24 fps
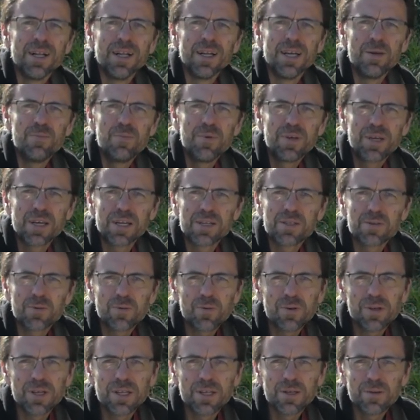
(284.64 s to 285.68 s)
et puis quelles
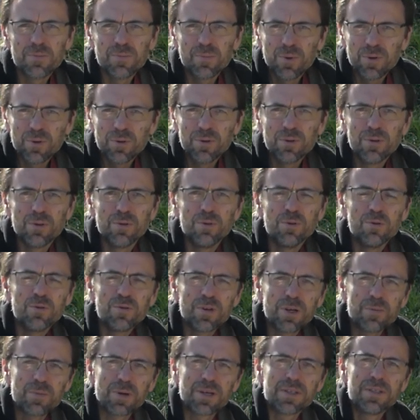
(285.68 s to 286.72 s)
sont les bonnes
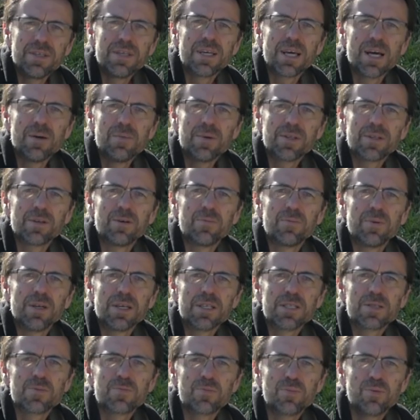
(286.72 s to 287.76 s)
nouvelles pratiques à mettre en
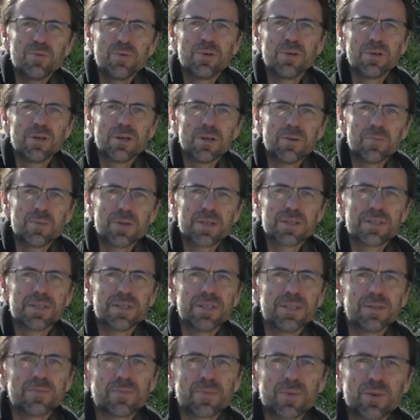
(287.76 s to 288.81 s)
place pour
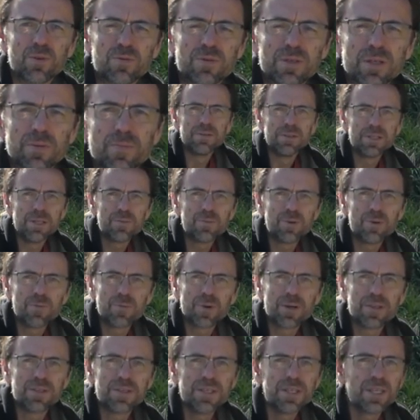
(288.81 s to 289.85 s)
remplacer tout ça. Des bonnes
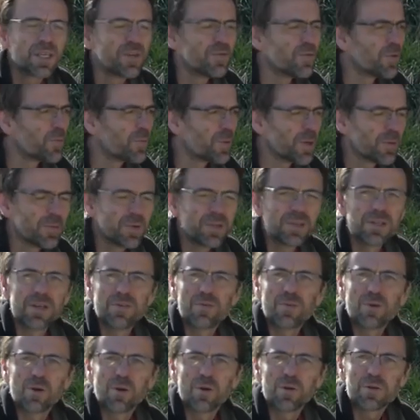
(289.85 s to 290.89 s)
pratiques qui vont permettre
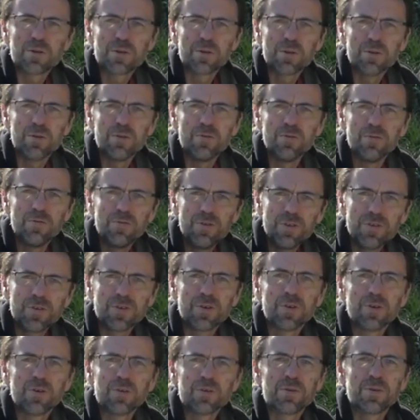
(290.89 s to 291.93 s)
d'avoir un sol
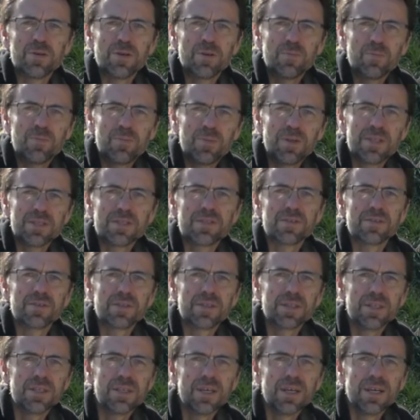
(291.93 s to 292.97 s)
vivant, un sol en pleine
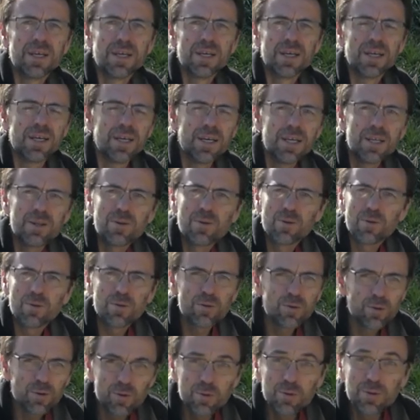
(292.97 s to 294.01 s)
santé, et
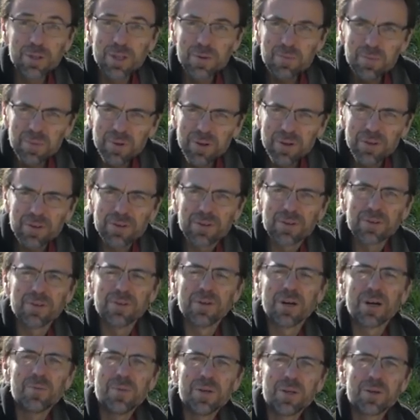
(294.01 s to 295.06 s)
donc du coup des plantes
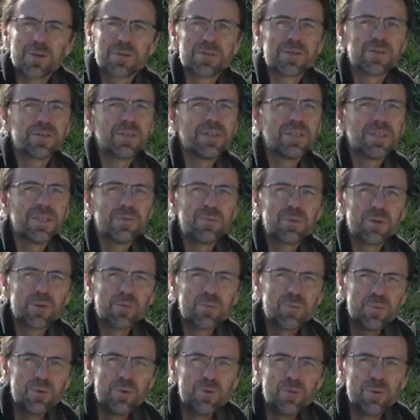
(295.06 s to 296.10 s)
en meilleure santé, des plantes
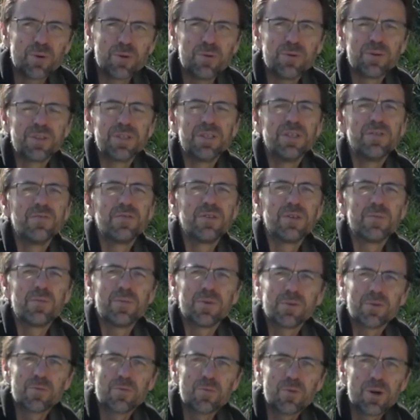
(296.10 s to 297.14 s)
plus productives, des
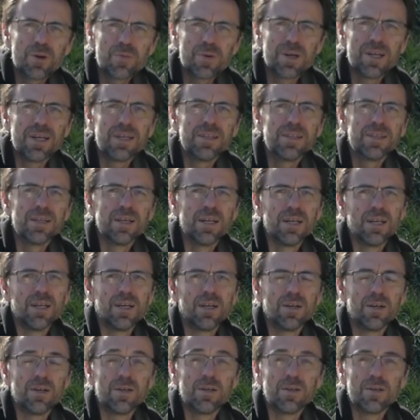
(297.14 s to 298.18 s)
plantes moins malades,
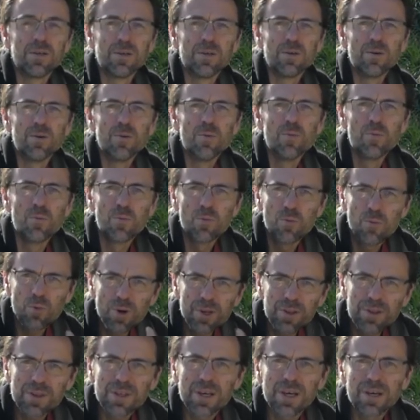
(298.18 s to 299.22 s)
euh,
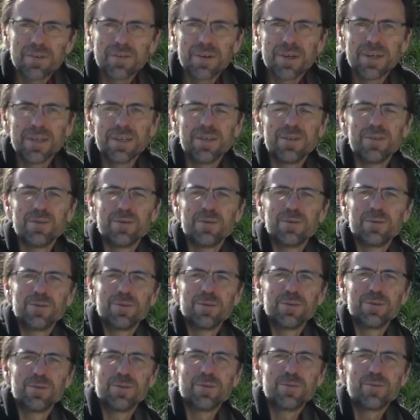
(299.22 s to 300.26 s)
moins, de travail,
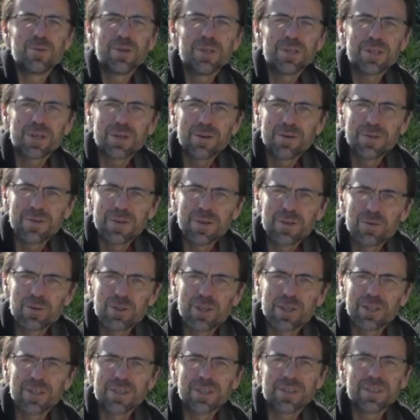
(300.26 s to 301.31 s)
euh, moins de travail au
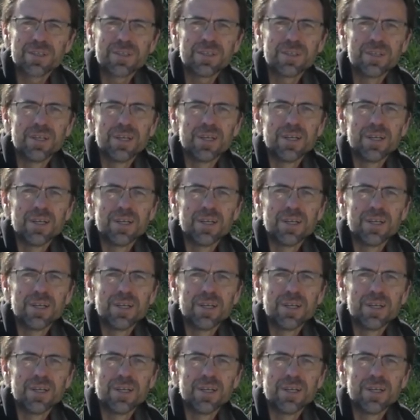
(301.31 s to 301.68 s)
jardin,